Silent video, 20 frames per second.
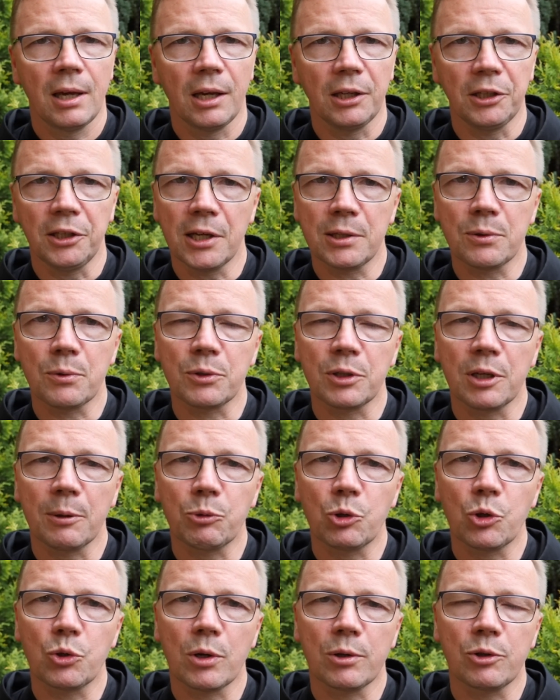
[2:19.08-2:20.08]
Jezus nie
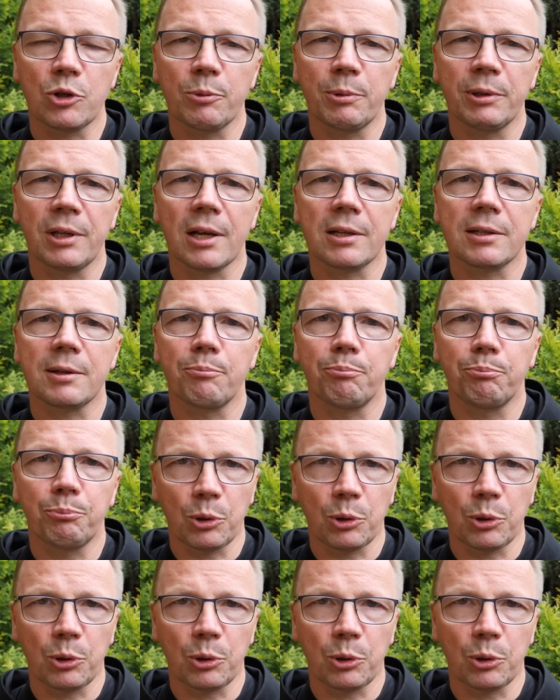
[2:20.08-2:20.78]
przyszedł, żeby nas